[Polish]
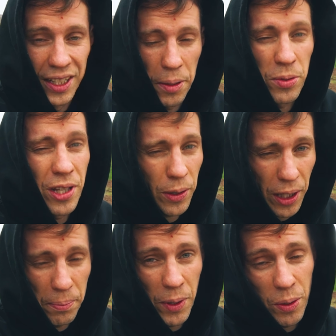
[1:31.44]
To był
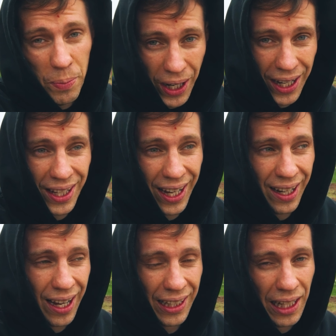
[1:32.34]
całkiem miły
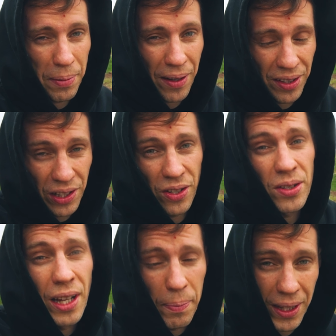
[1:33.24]
poranek, a tak naprawdę to jest
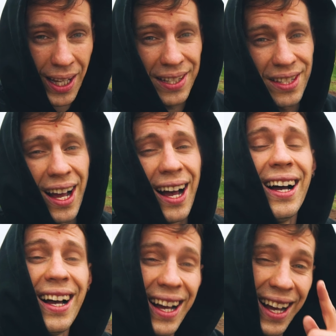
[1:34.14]
godzina 15.
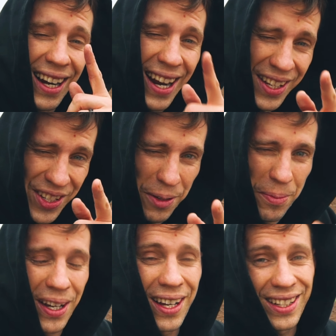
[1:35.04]

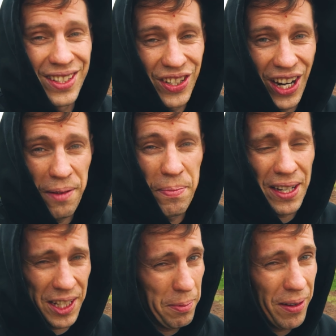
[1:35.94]
Lecimy dzisiaj
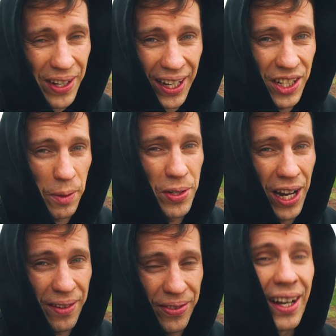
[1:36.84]
bez chyba większych
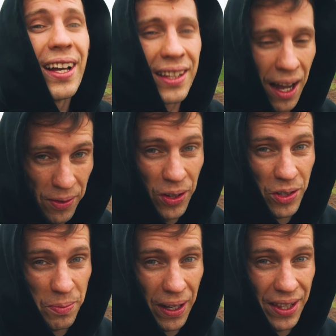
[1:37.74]
przerw na
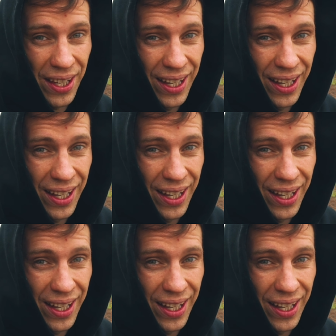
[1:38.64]
wodospad.